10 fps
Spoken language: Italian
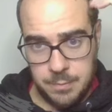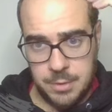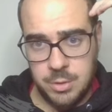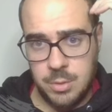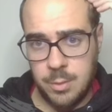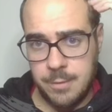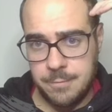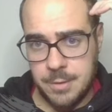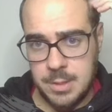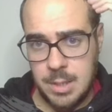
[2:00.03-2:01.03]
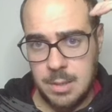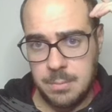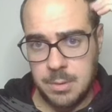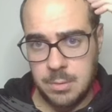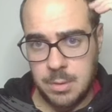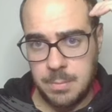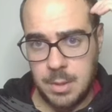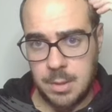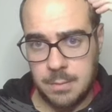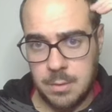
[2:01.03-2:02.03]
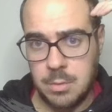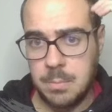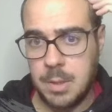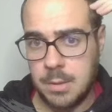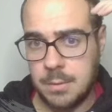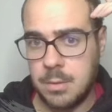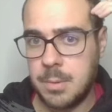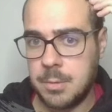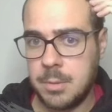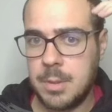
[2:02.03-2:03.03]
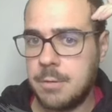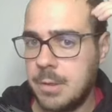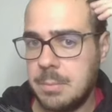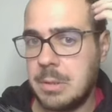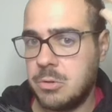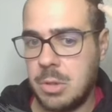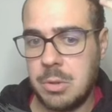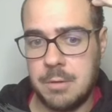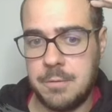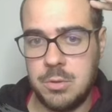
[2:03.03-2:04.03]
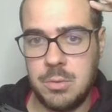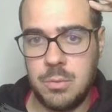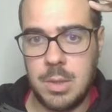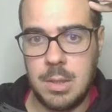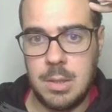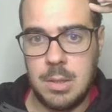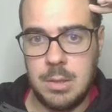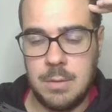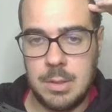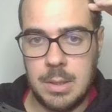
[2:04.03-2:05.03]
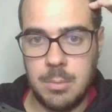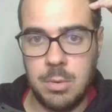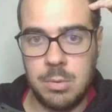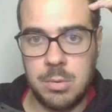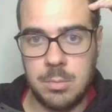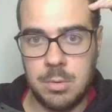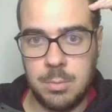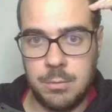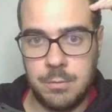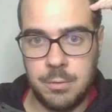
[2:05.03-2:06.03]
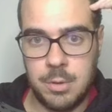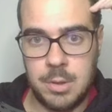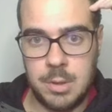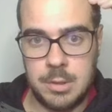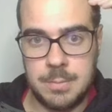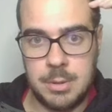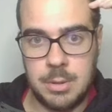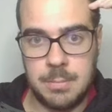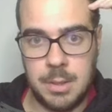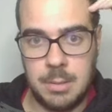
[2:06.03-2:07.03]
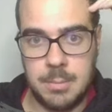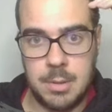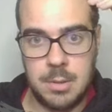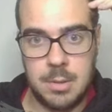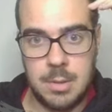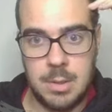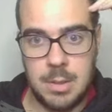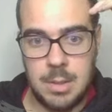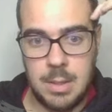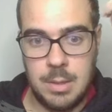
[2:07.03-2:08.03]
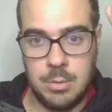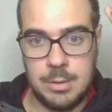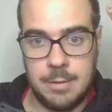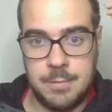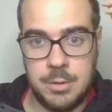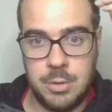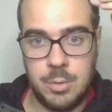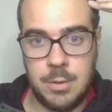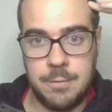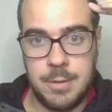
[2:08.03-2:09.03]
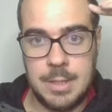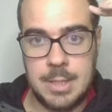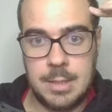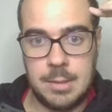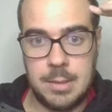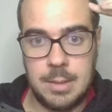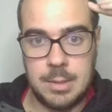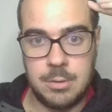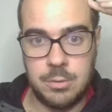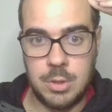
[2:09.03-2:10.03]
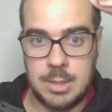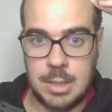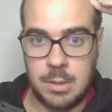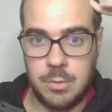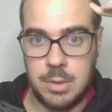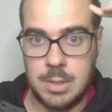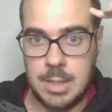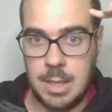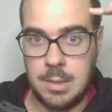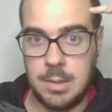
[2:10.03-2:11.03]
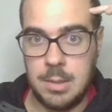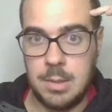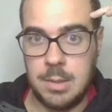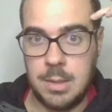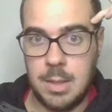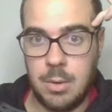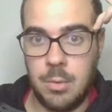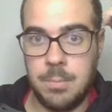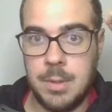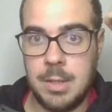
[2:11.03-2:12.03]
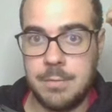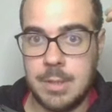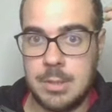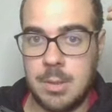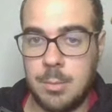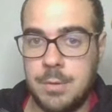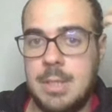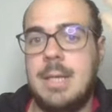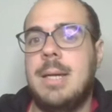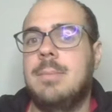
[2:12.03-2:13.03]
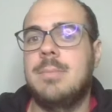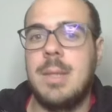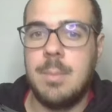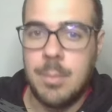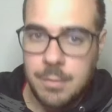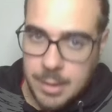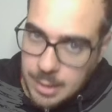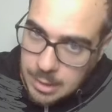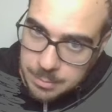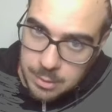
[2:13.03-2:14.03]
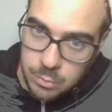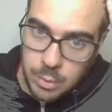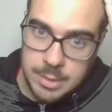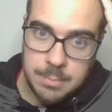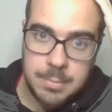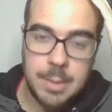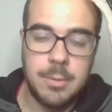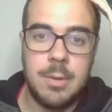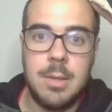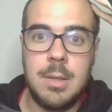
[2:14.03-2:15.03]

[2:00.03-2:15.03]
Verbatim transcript: F5, F6, pedone per, cavallo per, cavallo per, pedone per, alfiere per. Già ora F5 diventa molto molto più forte rispetto a prima. Inoltre alfiere 5 alfiere 7, adesso c'è scacco in D6, che obbliga l'avversario a muovere i re, e eh, muovere in apertura sappiamo